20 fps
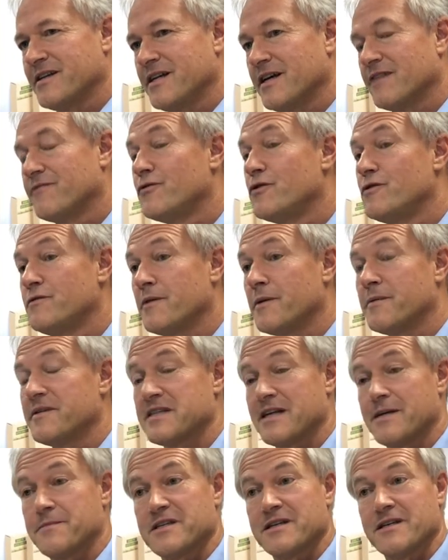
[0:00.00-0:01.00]
die erfüllen wir aber
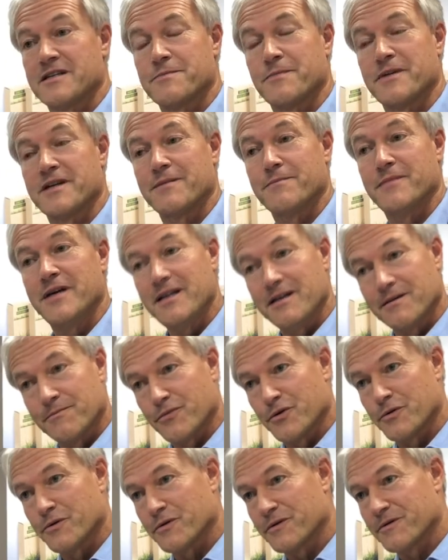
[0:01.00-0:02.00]
selbst jetzt bei den
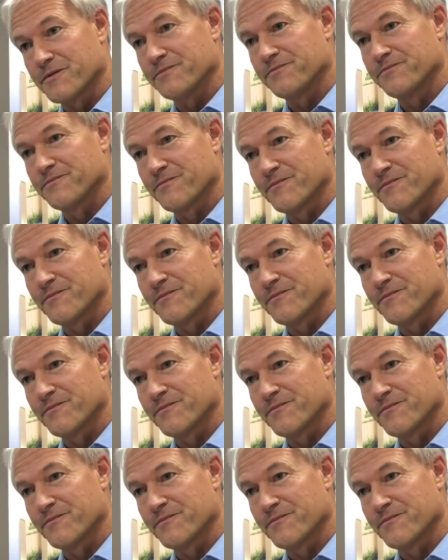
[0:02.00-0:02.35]
Medienprodukten.